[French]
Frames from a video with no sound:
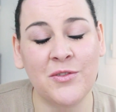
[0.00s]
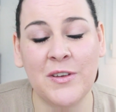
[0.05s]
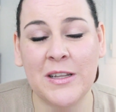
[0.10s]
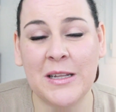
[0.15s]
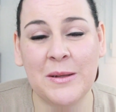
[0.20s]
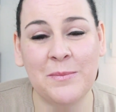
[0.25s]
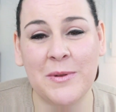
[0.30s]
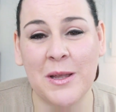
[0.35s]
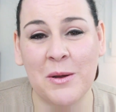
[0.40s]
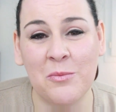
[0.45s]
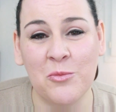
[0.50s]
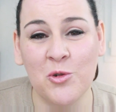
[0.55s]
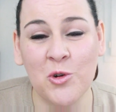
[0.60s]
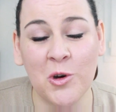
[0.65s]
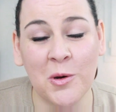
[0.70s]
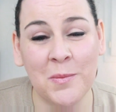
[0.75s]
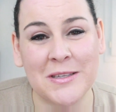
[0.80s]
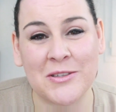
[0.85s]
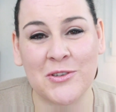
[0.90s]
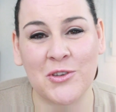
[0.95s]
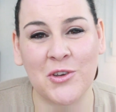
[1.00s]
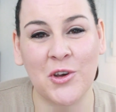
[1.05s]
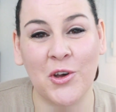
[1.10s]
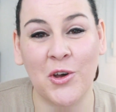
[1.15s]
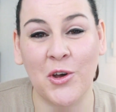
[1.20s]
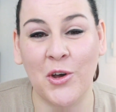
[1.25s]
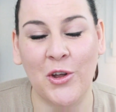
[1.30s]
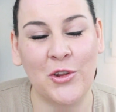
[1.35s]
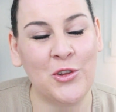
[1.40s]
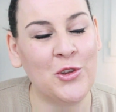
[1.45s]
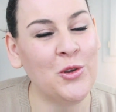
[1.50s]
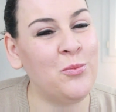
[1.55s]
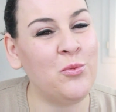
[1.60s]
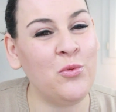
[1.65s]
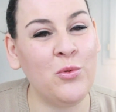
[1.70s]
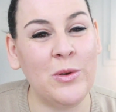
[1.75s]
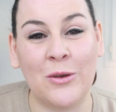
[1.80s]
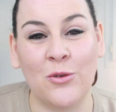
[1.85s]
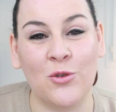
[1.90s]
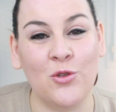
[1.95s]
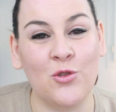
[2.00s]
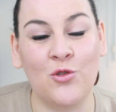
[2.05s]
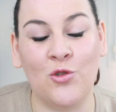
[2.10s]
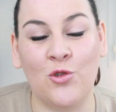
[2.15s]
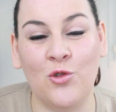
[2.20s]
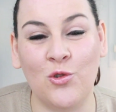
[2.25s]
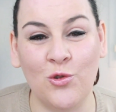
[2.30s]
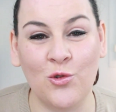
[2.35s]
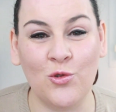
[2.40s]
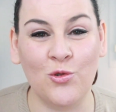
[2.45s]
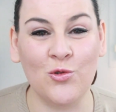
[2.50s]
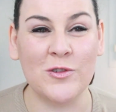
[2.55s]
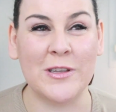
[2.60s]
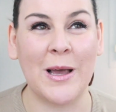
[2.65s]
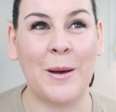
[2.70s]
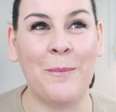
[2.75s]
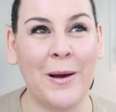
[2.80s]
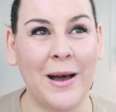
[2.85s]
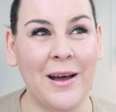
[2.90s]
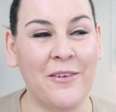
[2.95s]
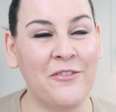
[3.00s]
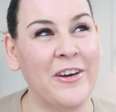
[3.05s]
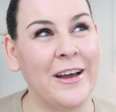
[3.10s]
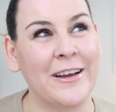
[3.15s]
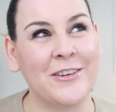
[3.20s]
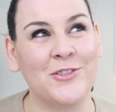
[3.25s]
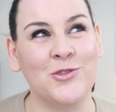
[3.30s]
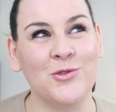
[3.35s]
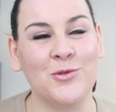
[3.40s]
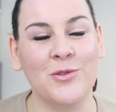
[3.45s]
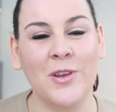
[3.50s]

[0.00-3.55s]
Philippe d'amour parce que depuis que tu nous as pas, enfin